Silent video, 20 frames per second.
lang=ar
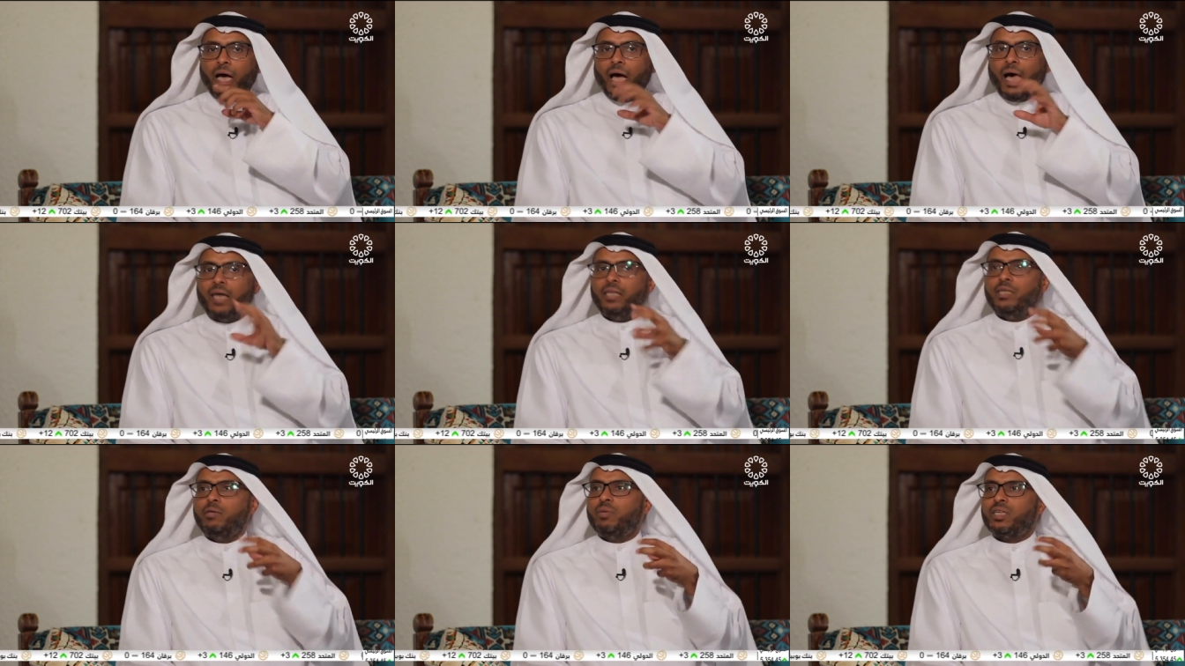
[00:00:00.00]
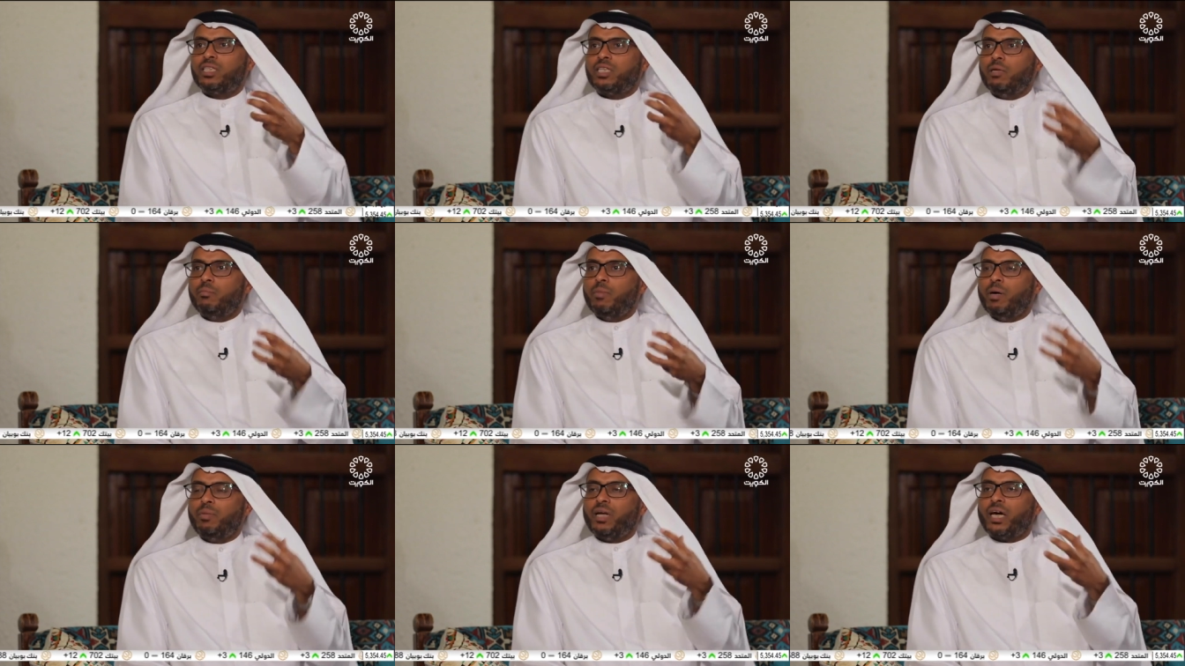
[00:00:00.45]
علمت
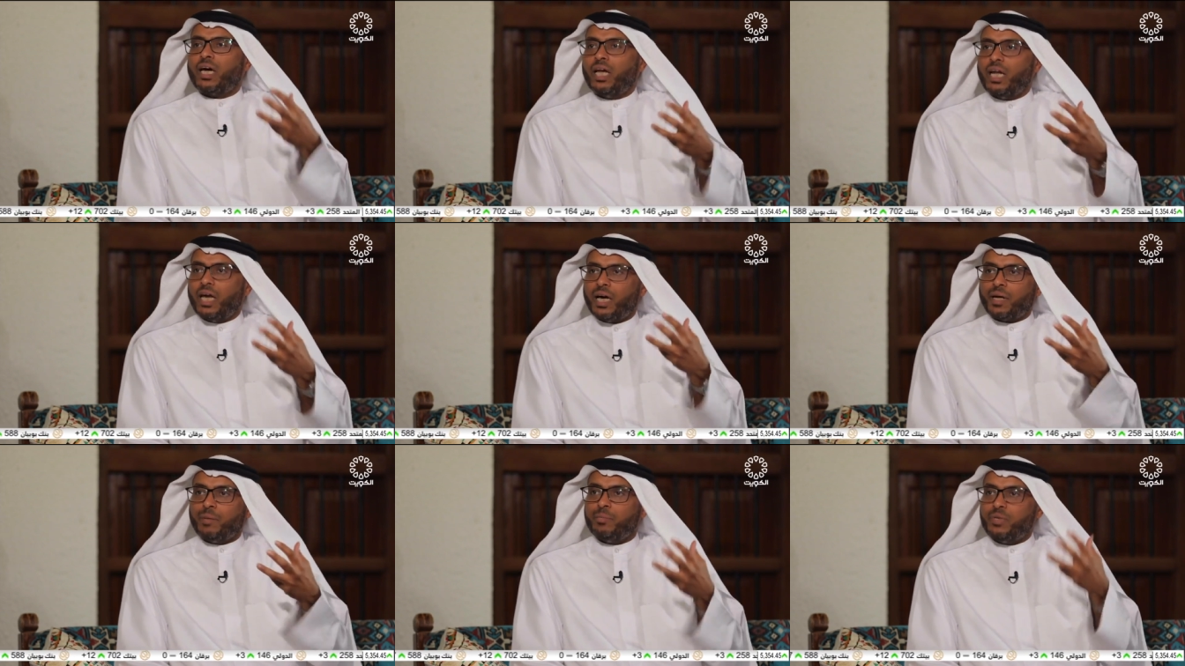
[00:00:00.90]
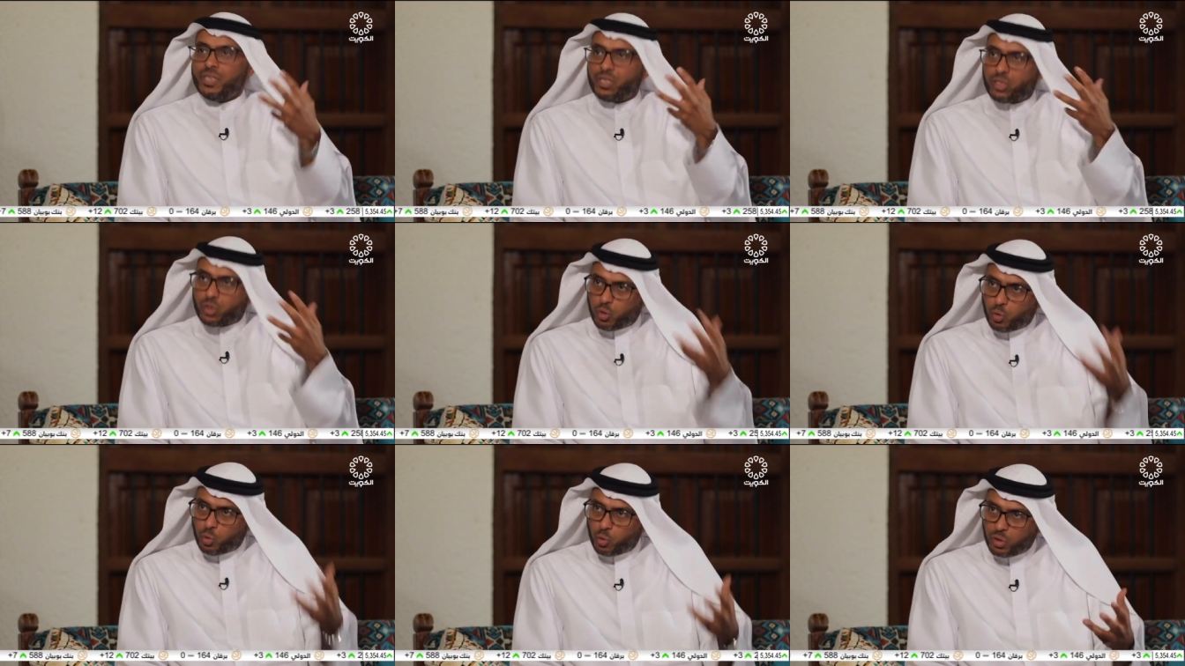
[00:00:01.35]
المملكة العربية
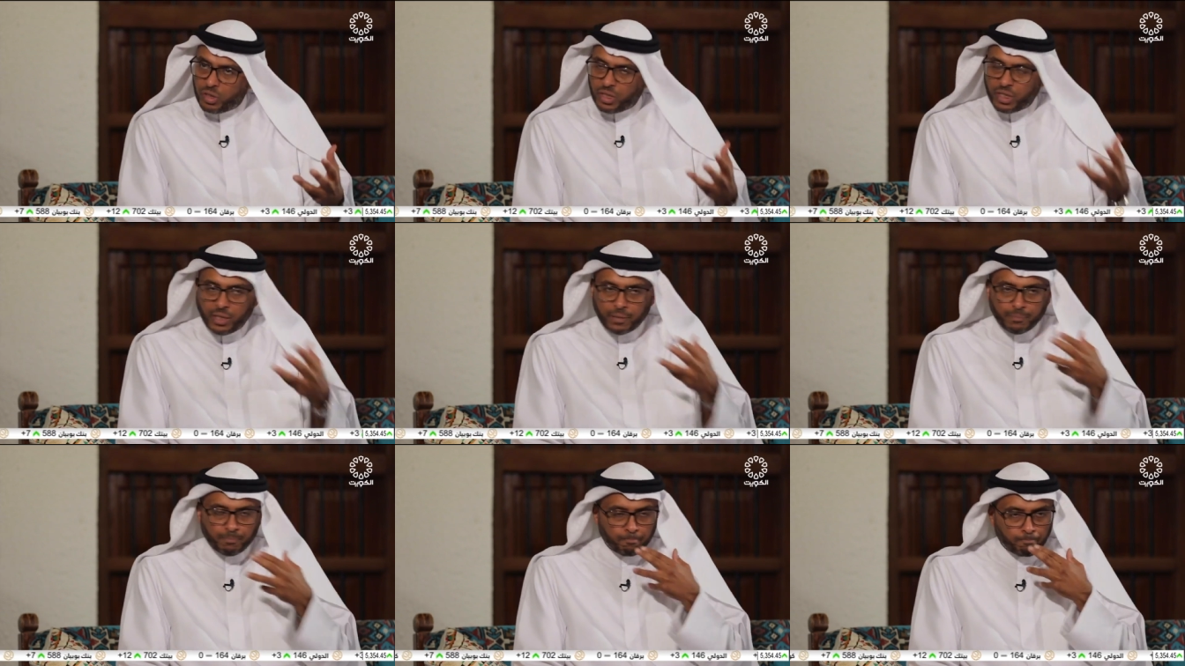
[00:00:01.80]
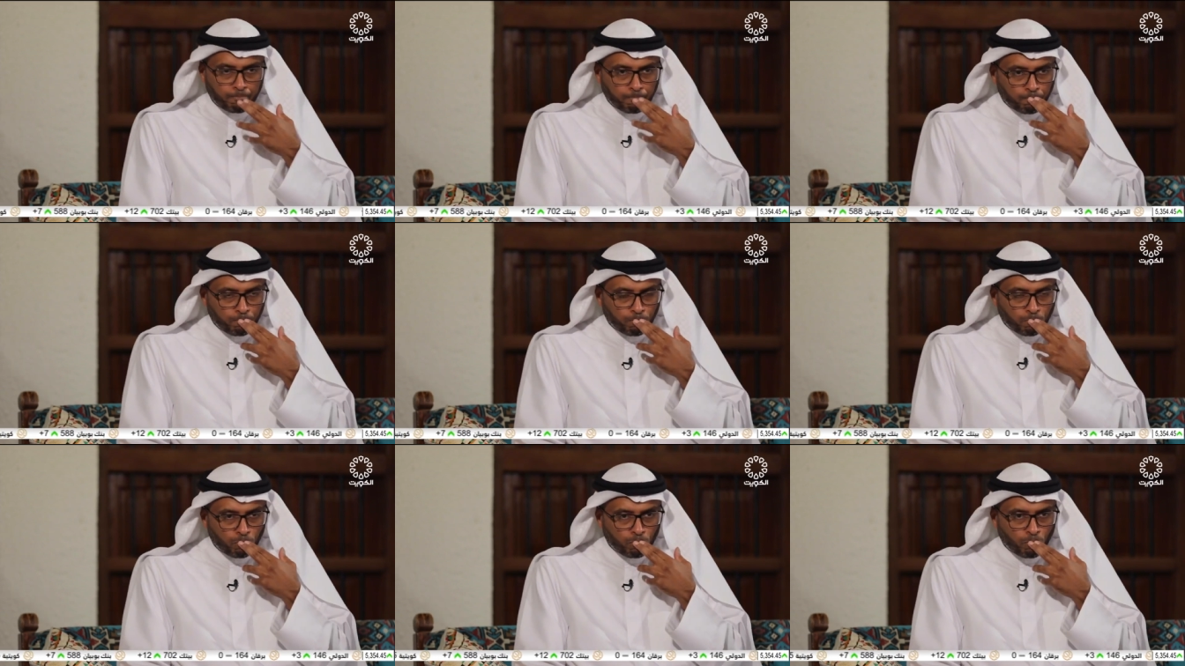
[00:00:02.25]
السعودية
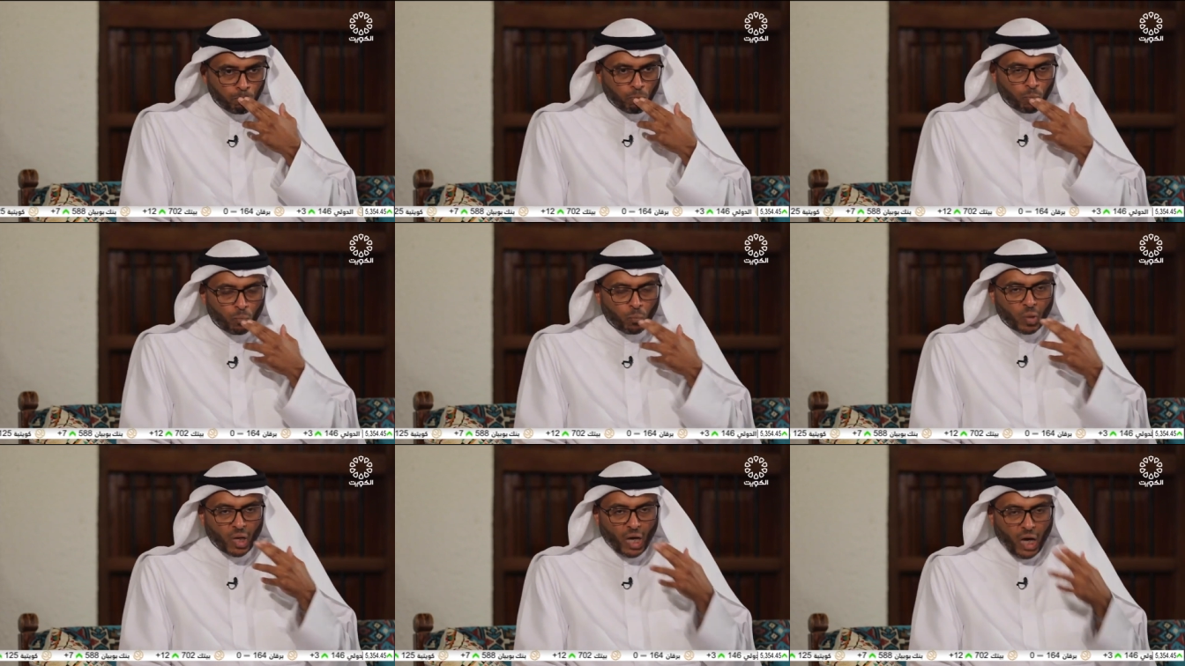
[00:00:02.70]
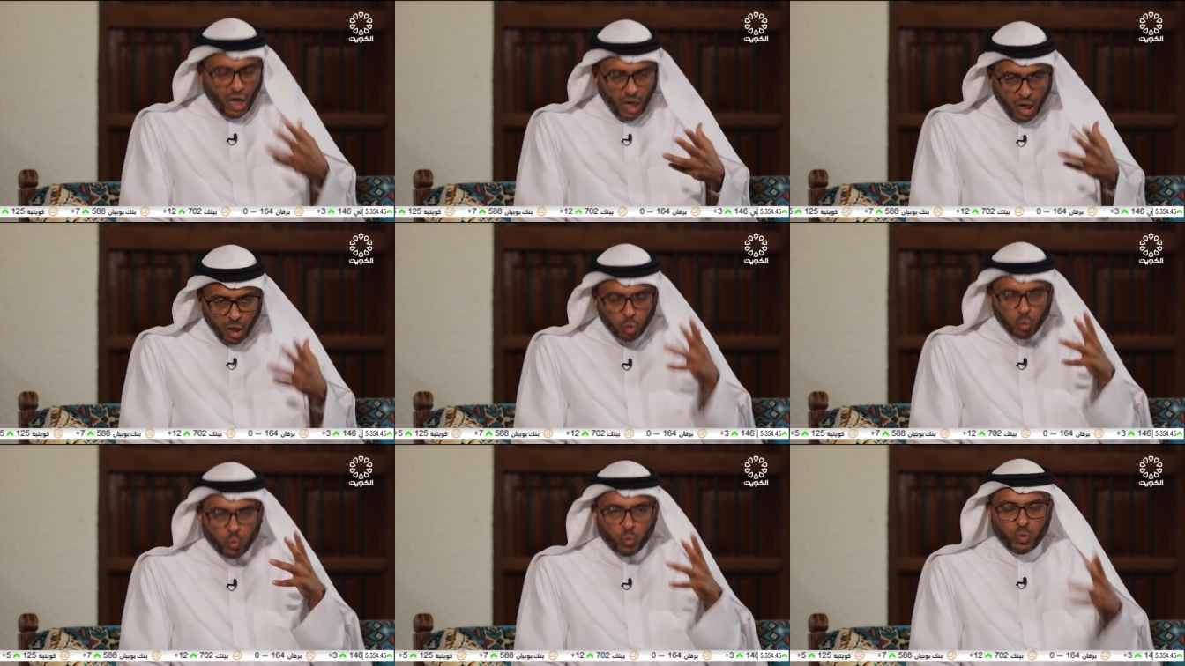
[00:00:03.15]

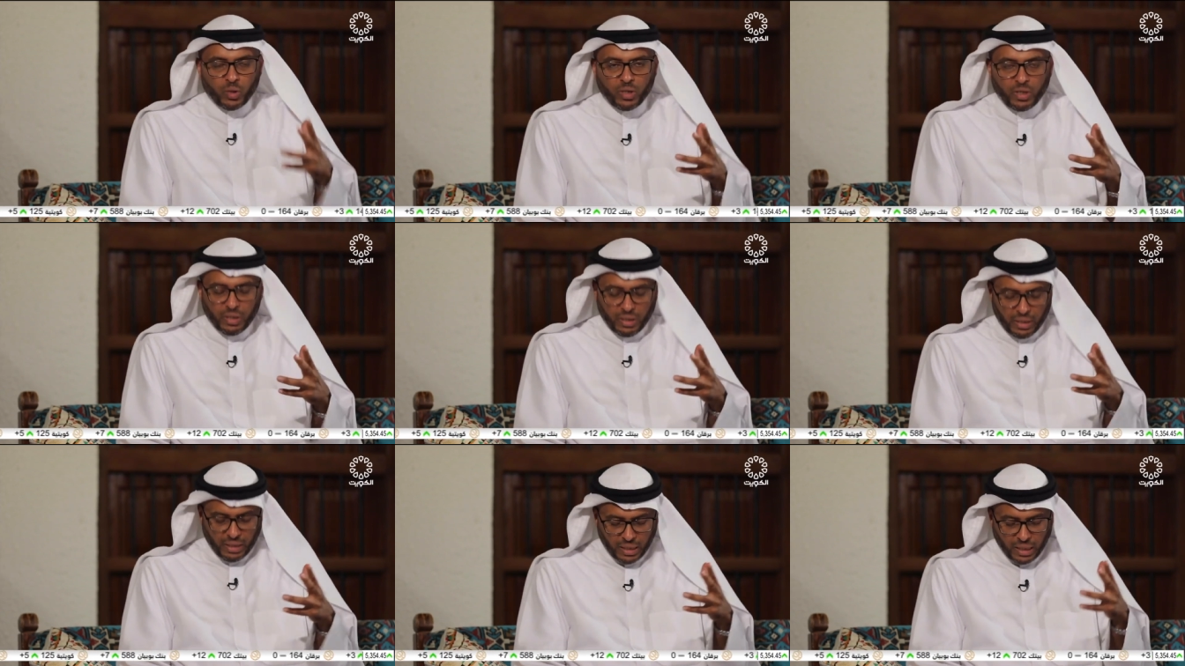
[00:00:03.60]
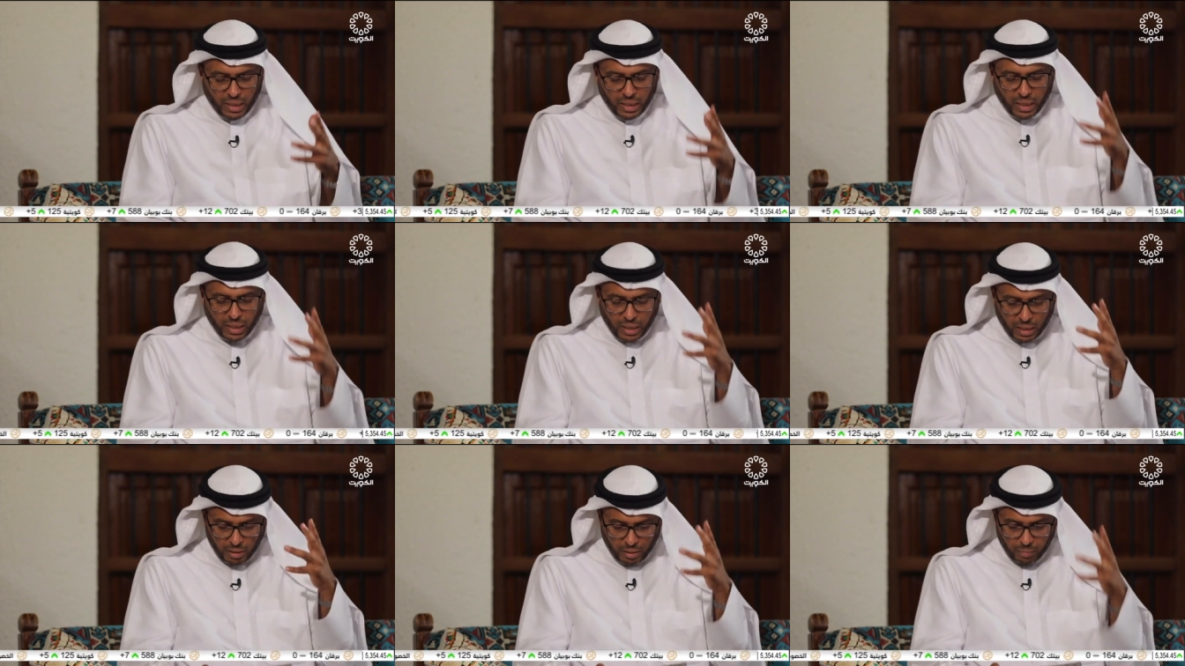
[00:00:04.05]
أو
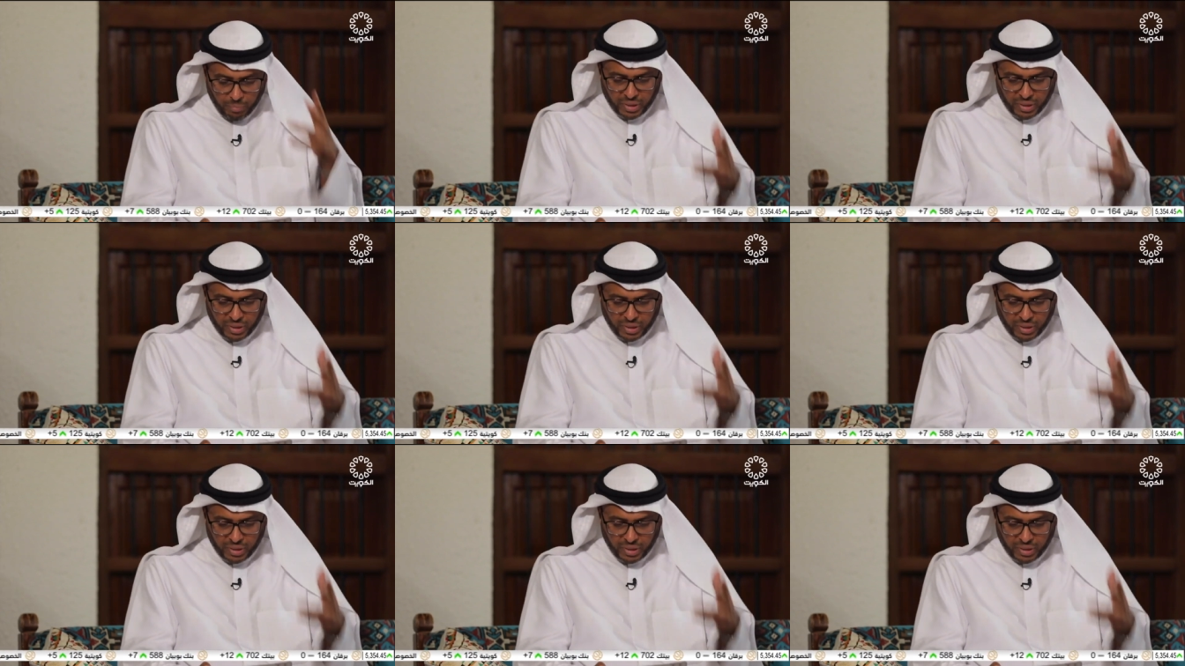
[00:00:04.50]
آه،